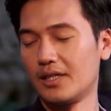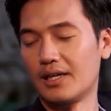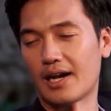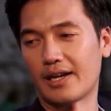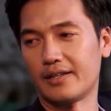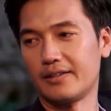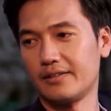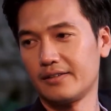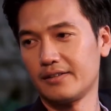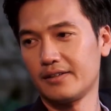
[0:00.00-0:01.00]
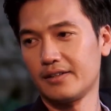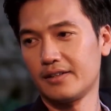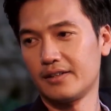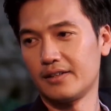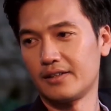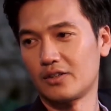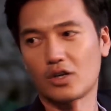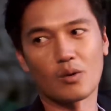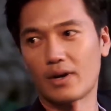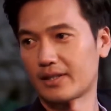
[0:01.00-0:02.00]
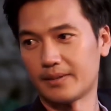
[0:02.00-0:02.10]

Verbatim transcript: Thương hại Tôi không quan